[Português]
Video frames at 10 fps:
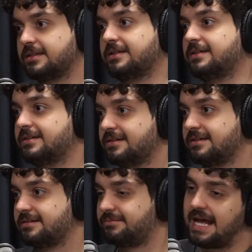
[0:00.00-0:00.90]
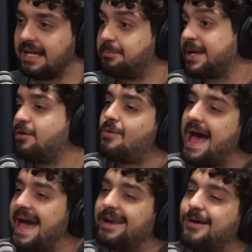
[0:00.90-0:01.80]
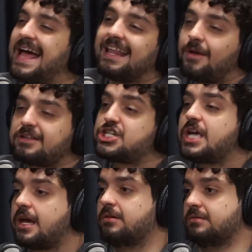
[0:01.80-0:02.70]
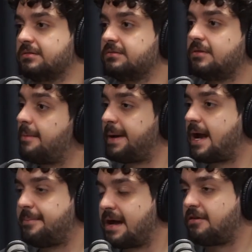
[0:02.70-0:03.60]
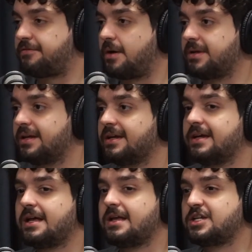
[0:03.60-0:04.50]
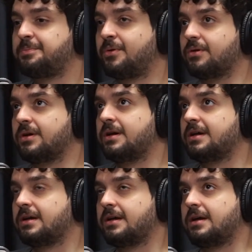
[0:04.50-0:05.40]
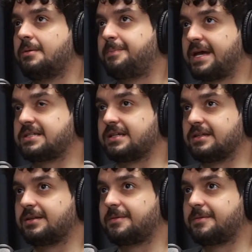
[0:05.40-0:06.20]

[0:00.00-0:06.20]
Nada. Nada, porque não é, não é, não é dinheiro. Não é para acabar com a fome. Tipo, pensa.